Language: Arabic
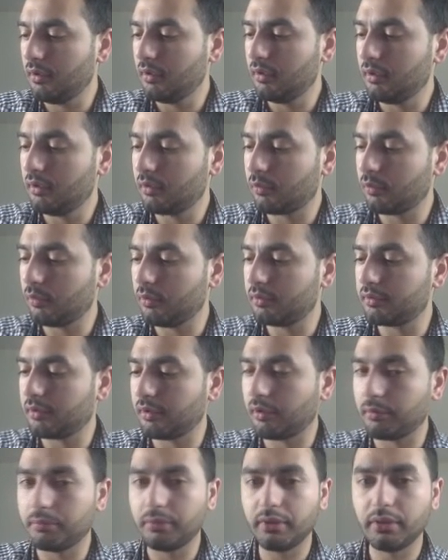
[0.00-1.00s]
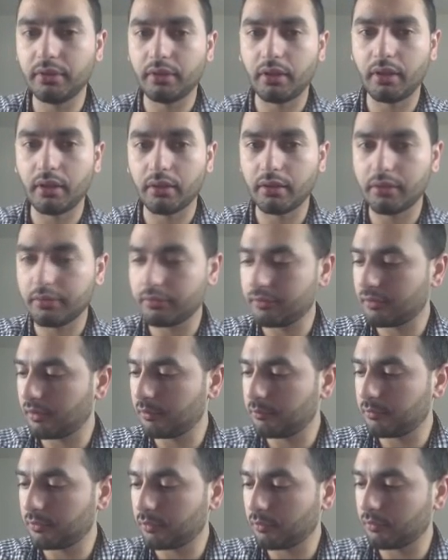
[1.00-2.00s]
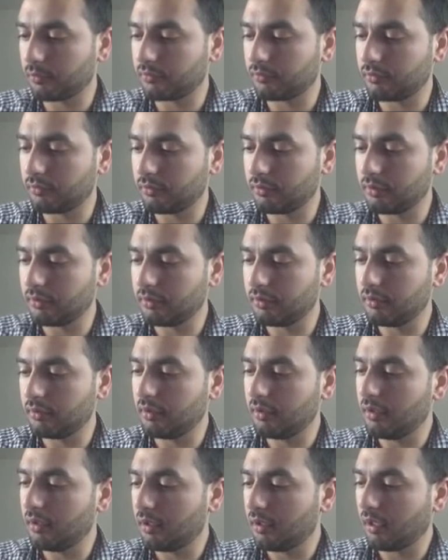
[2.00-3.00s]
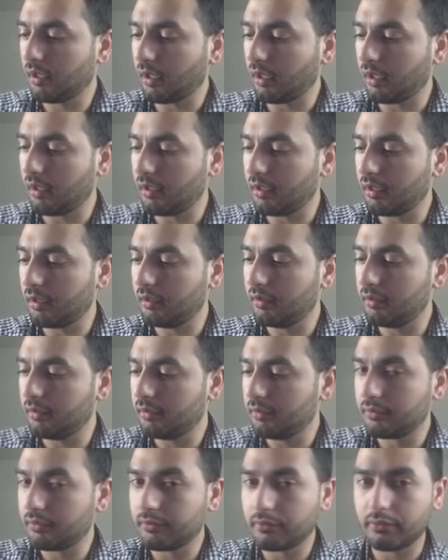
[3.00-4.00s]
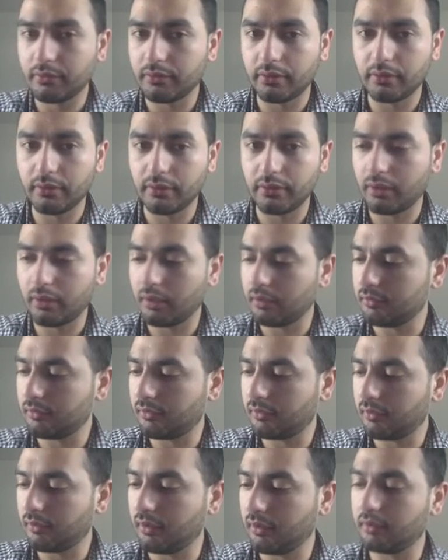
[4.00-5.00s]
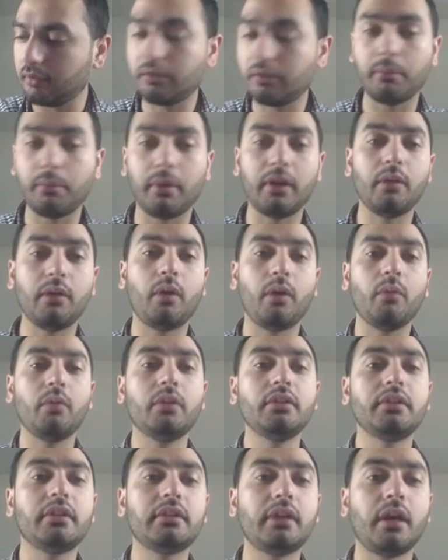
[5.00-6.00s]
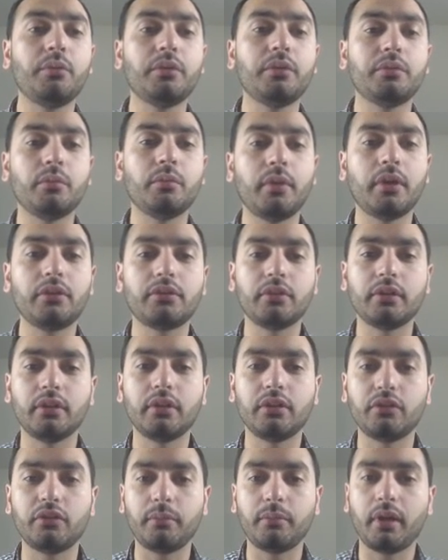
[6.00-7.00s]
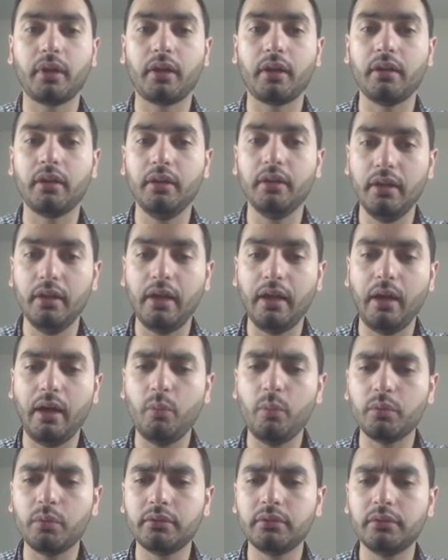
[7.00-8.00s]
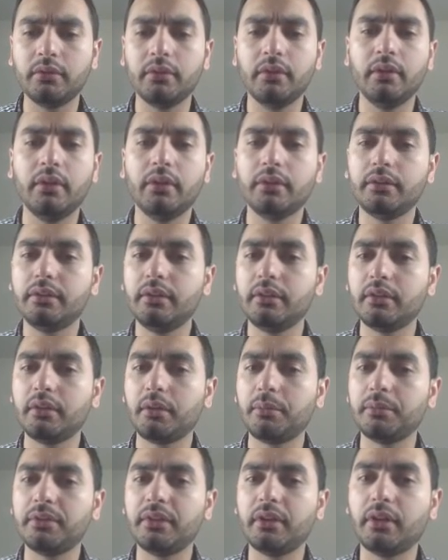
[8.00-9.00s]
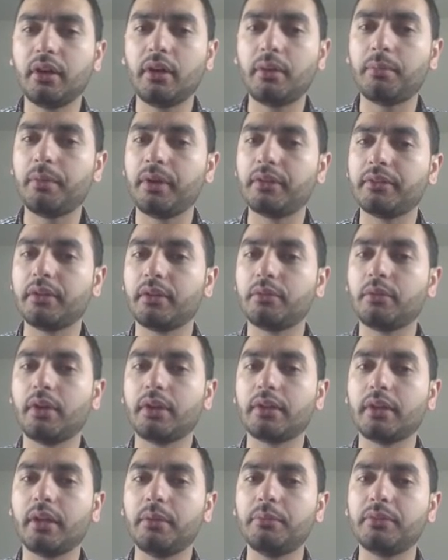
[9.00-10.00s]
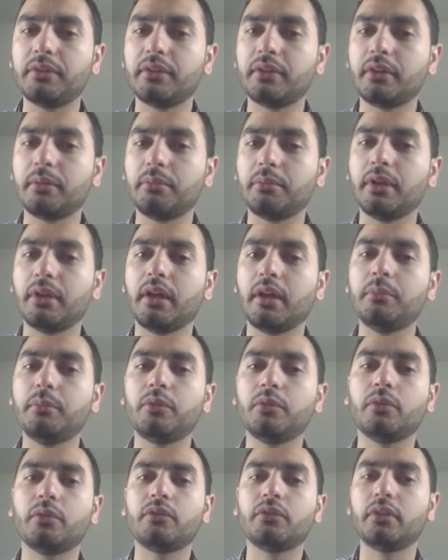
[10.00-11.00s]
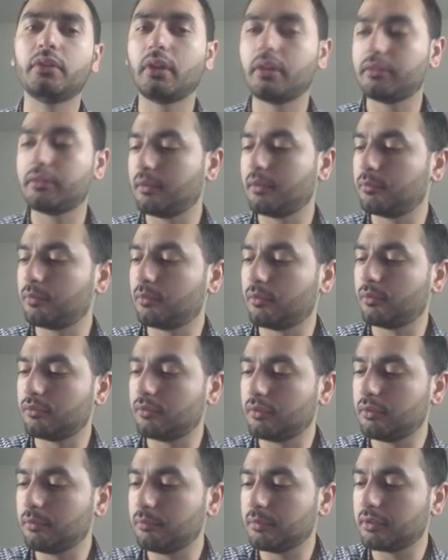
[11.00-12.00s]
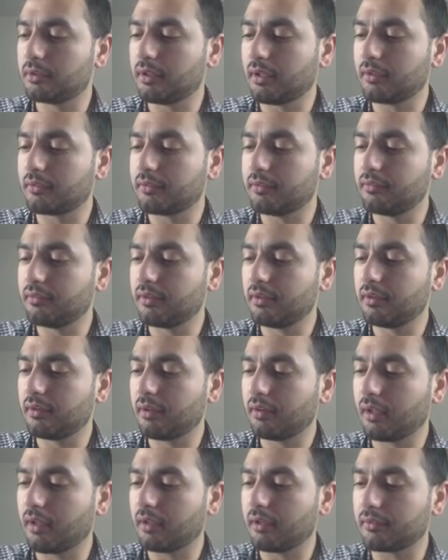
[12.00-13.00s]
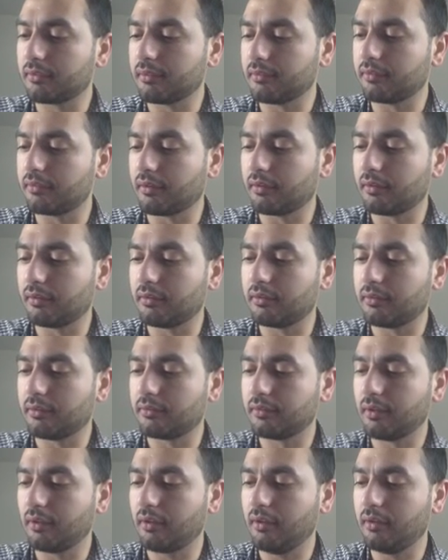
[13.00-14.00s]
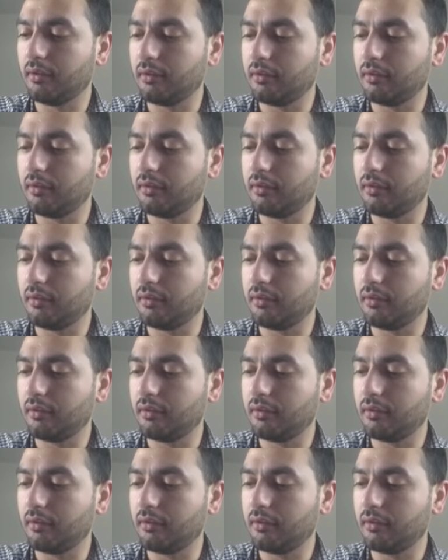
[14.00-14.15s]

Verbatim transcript: الكل تربيع ناقص خمسة وعشرين على س ناقص اثنين طبعا لو عوضنا تعويض مباشر يا جماعة عوض اثنين ضرب اثنين أربعة زائد واحد خمسة تربيع خمسة وعشرين ناقص خمسة وعشرين بيطلع صفر على صفر صح؟